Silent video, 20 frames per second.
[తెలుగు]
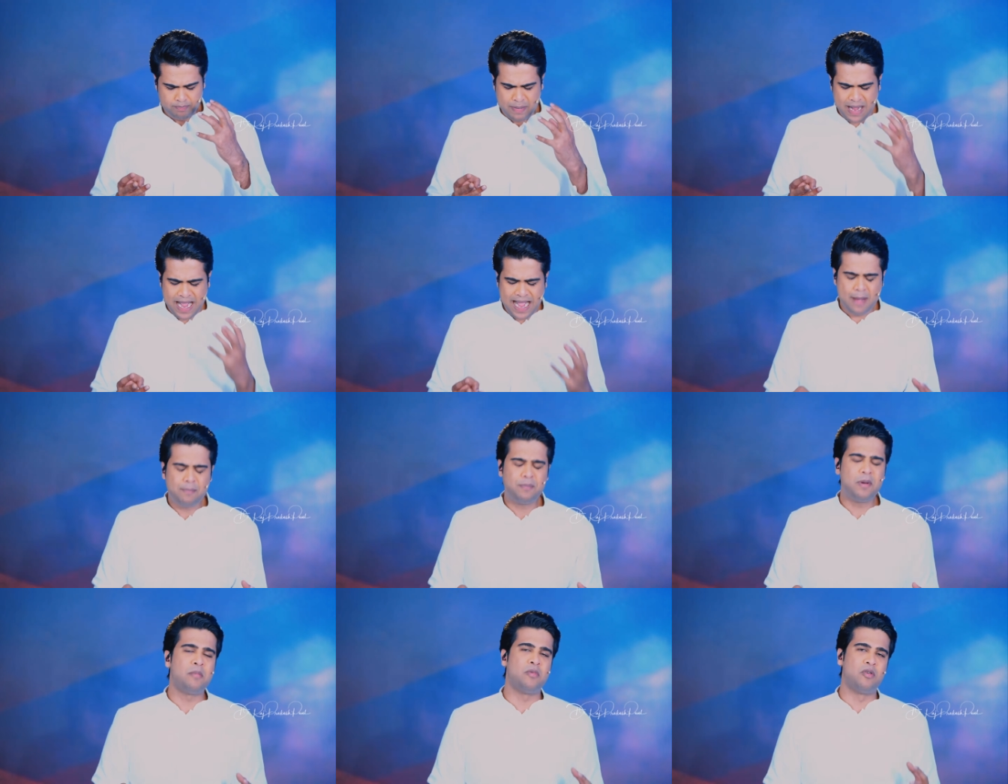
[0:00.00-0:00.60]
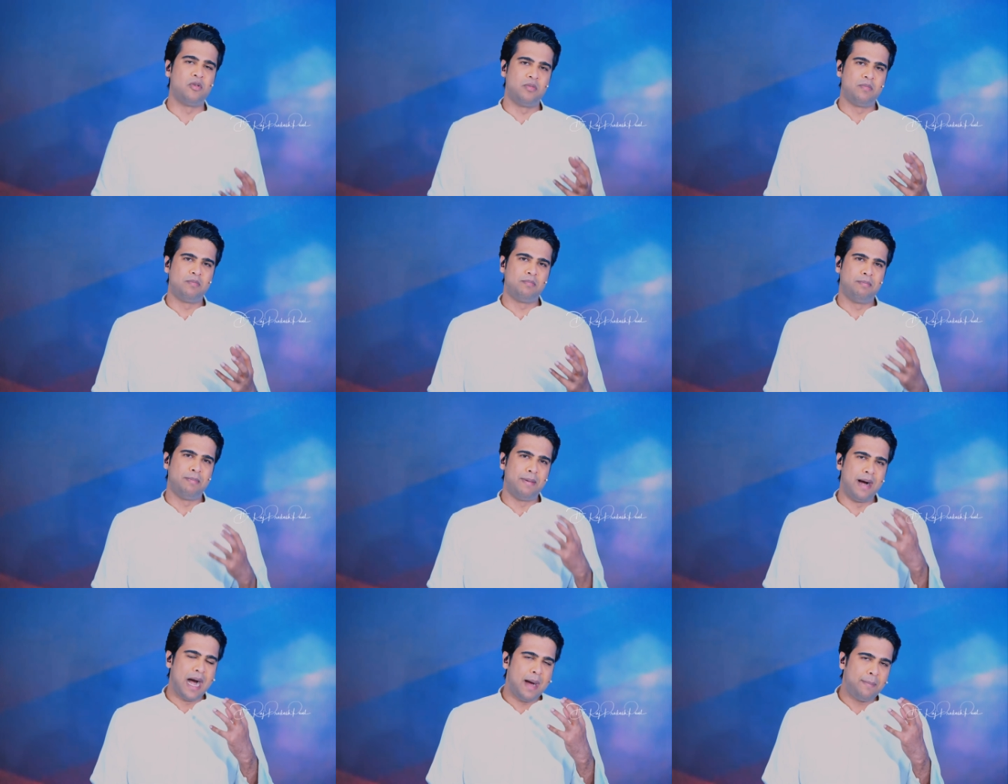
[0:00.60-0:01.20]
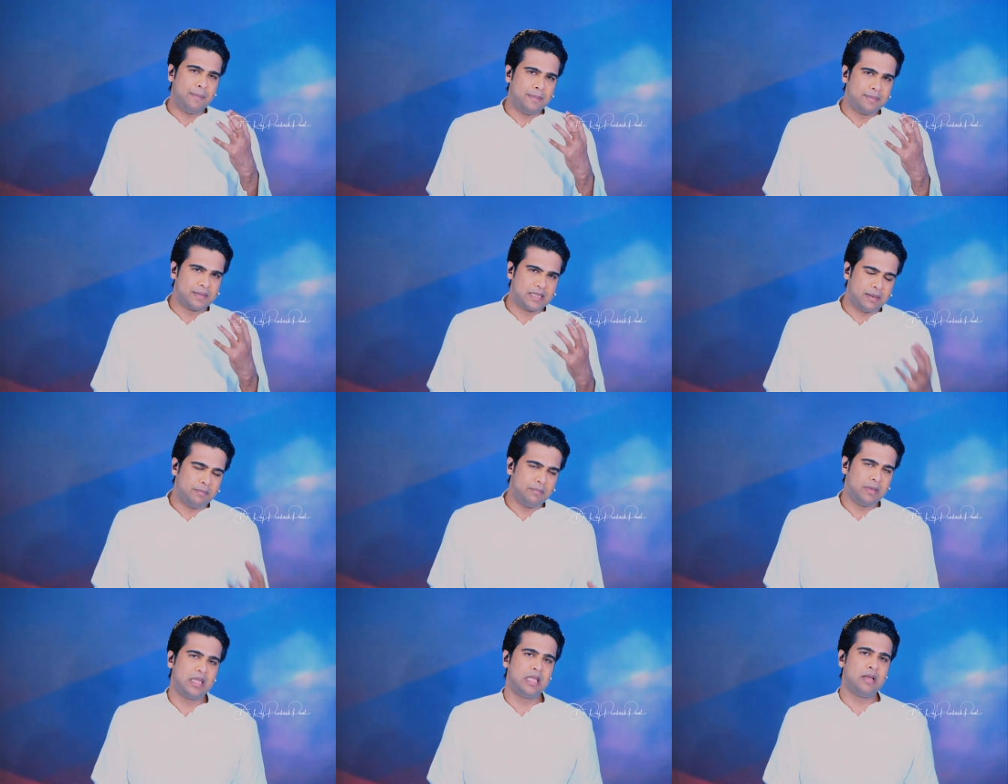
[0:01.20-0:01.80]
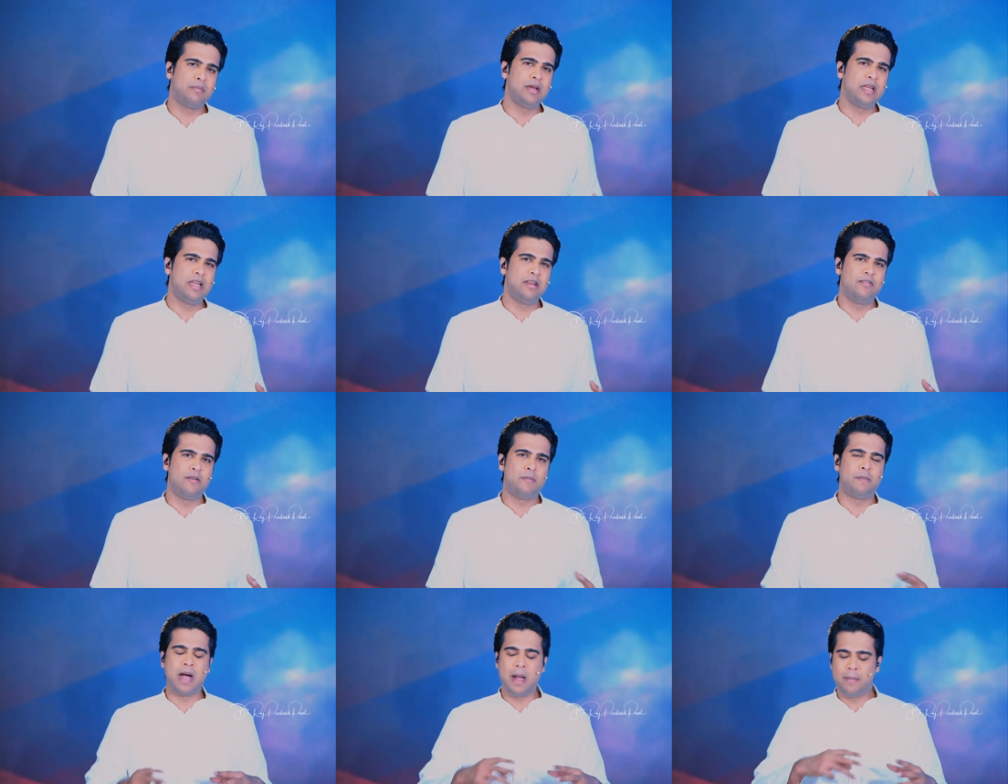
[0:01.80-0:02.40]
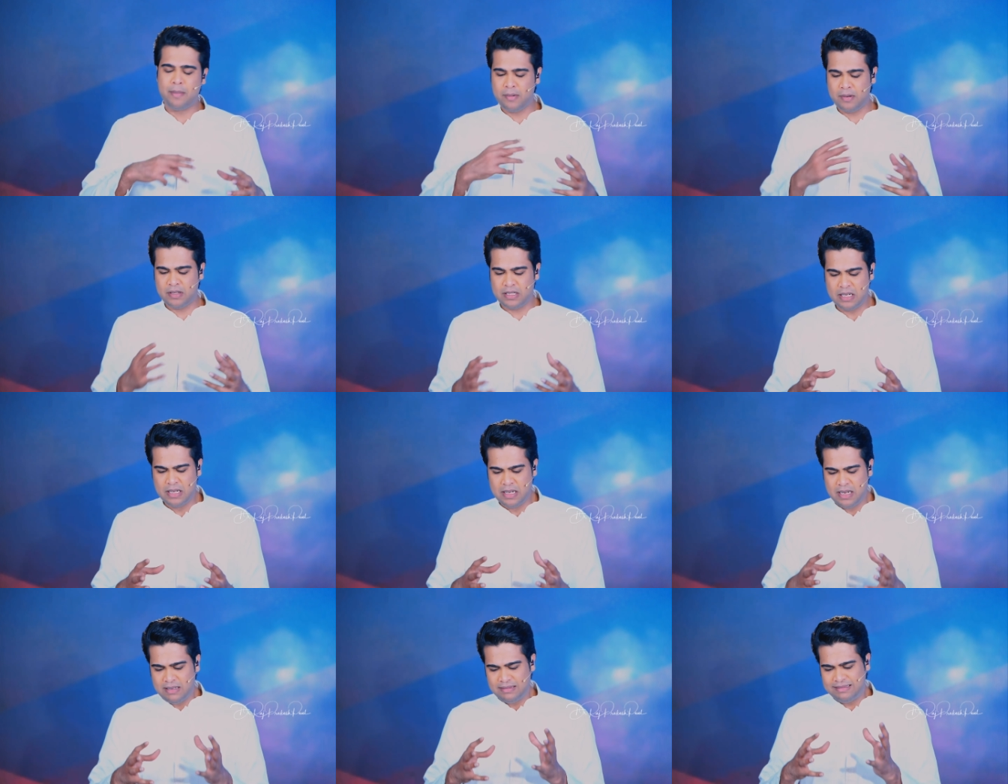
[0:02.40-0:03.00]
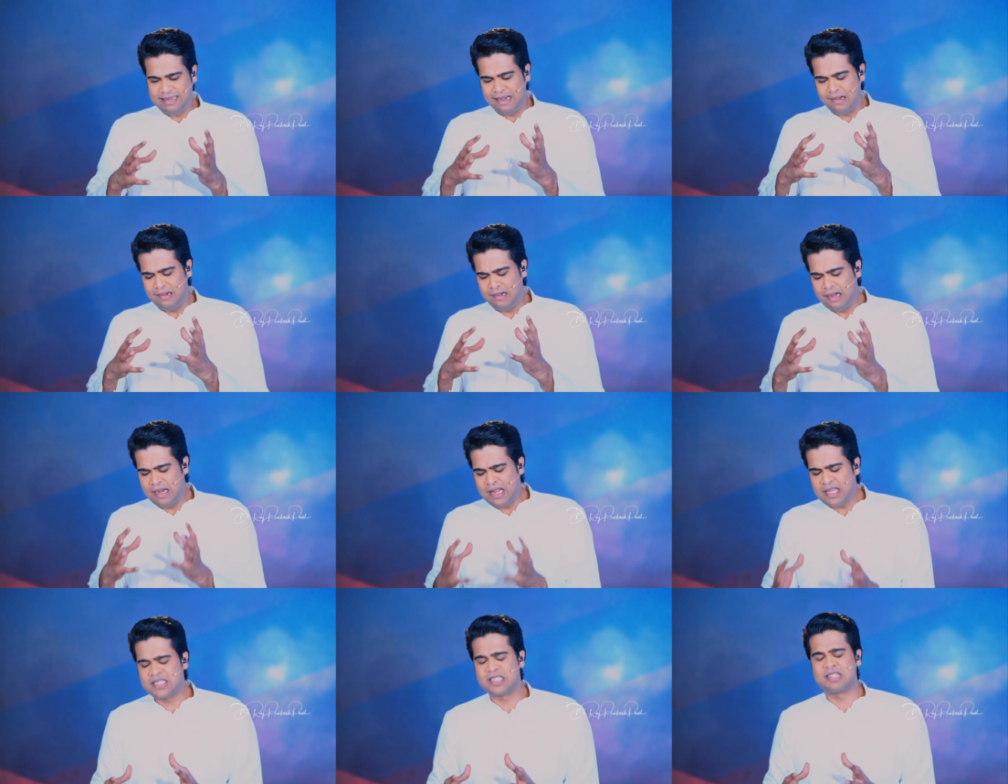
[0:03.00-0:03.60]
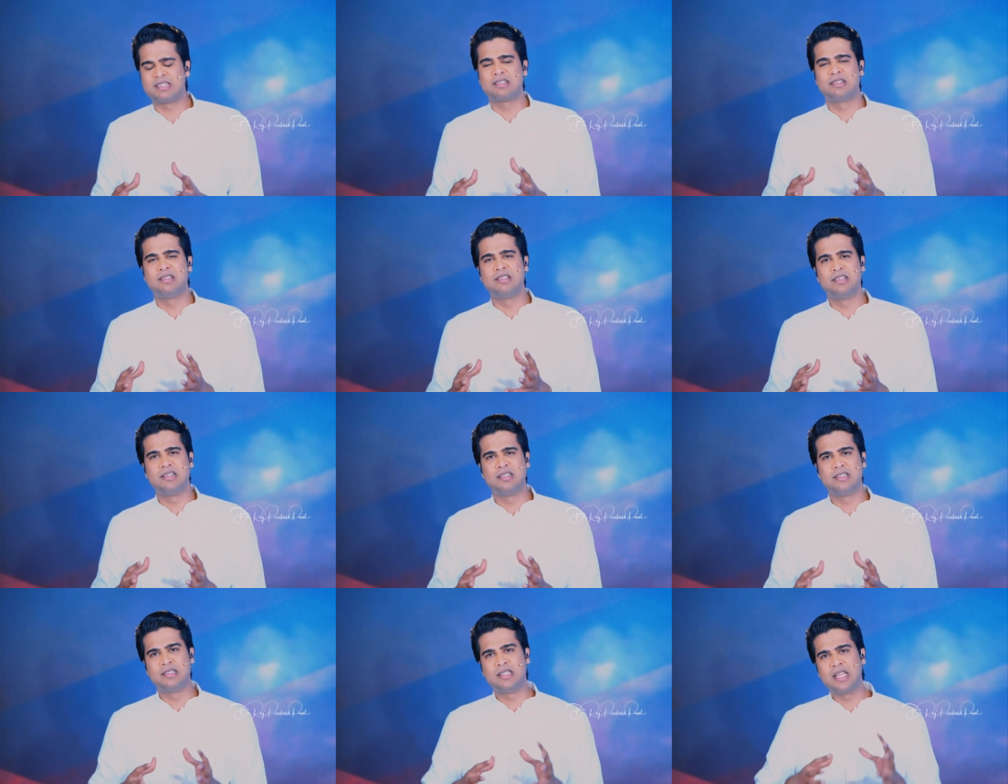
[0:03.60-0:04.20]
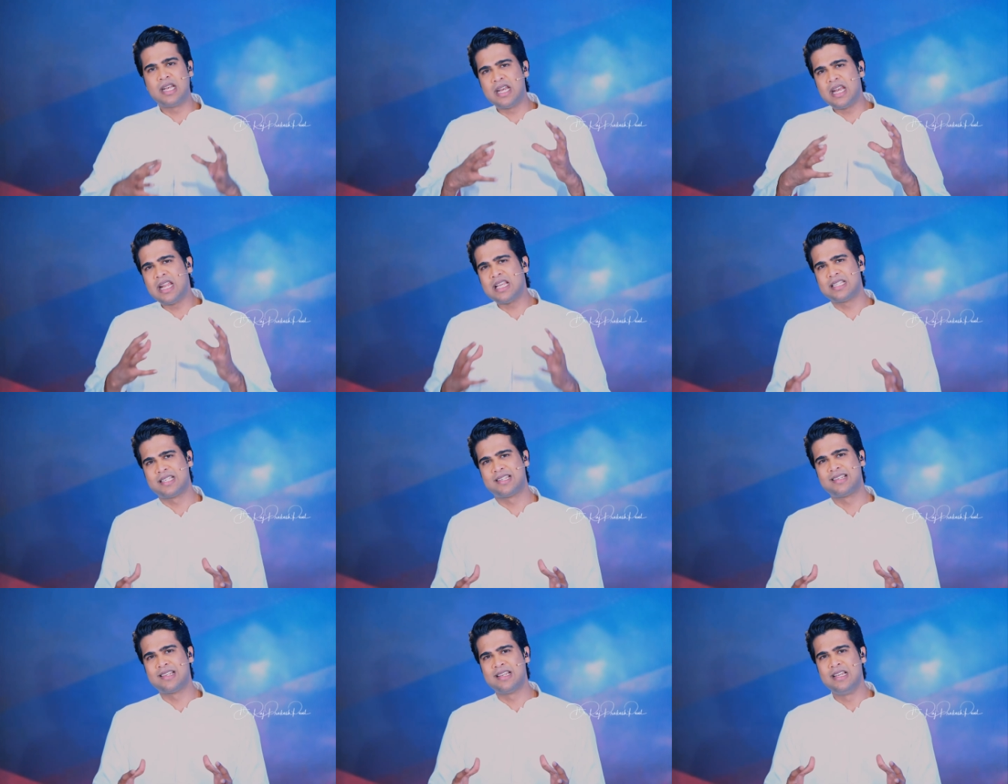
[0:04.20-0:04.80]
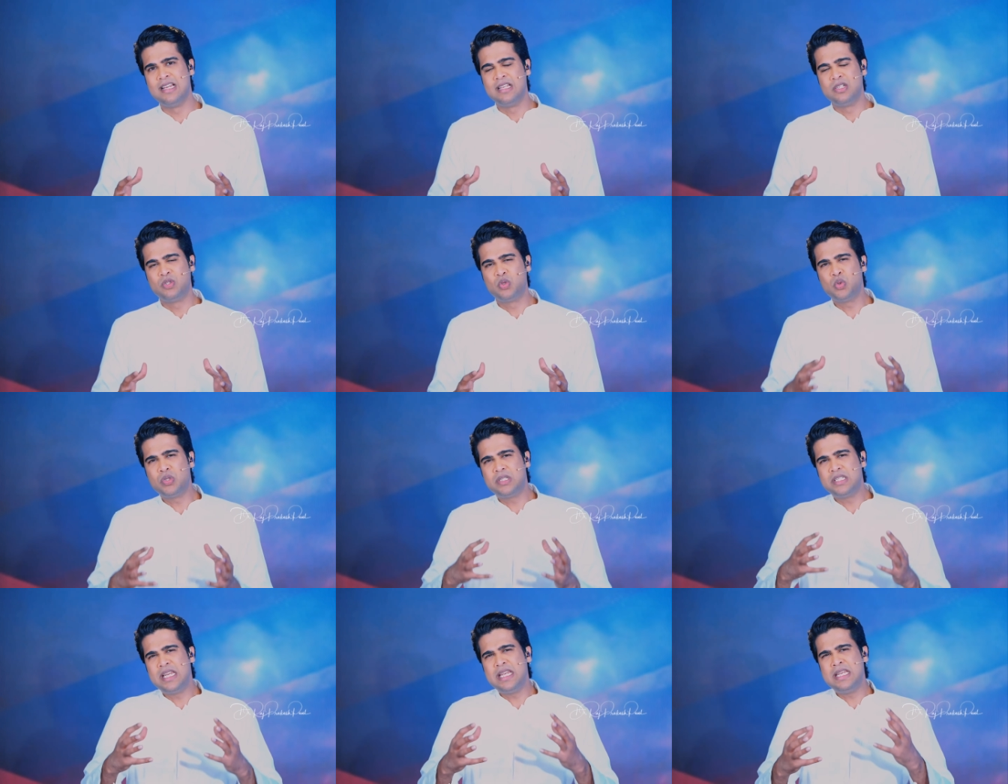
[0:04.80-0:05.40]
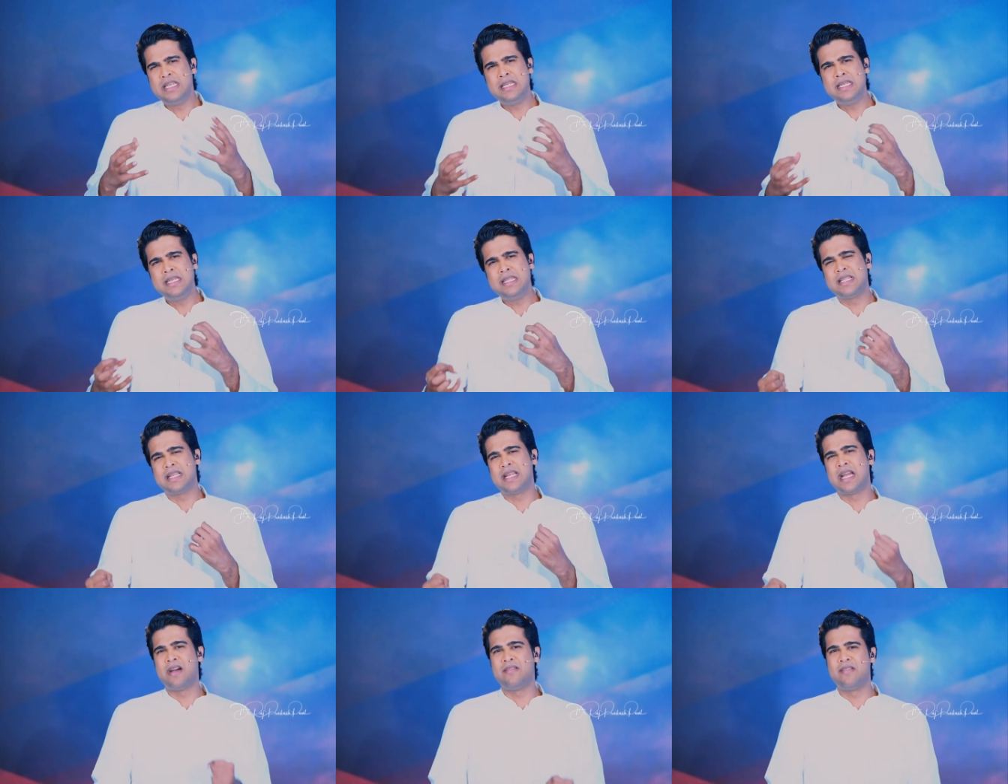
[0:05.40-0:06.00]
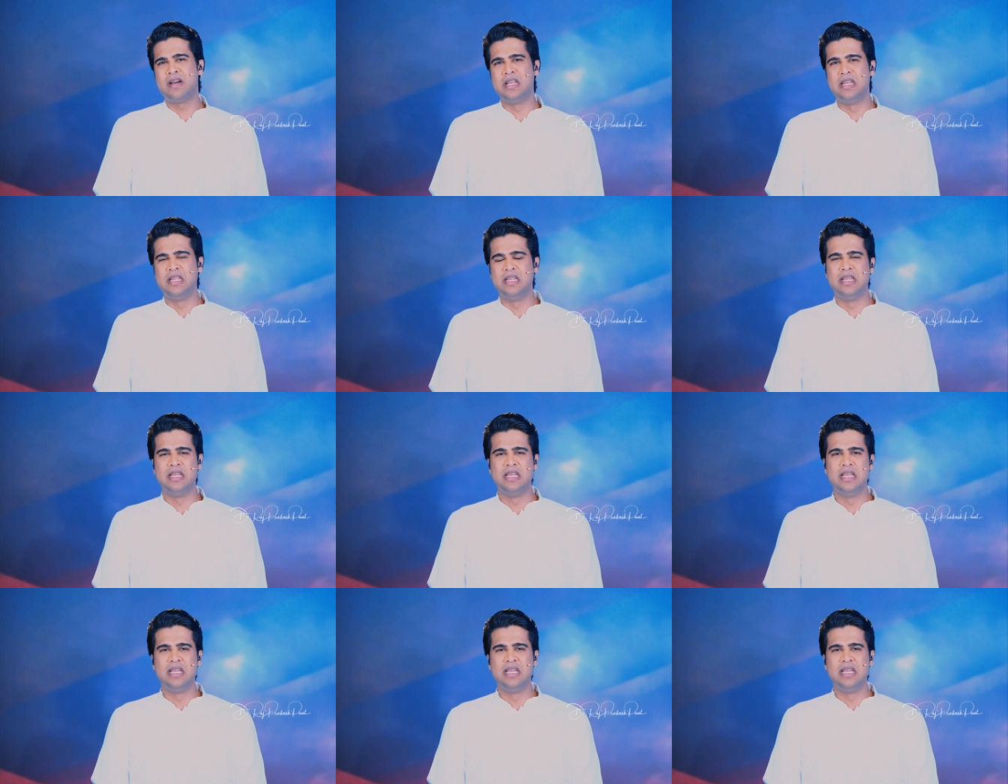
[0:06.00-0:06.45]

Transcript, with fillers: పాపము పాప సంబంధమైనవి పాపం ద లస్ట్ ద లస్ట్ చూసి నేను ఇది కావాలి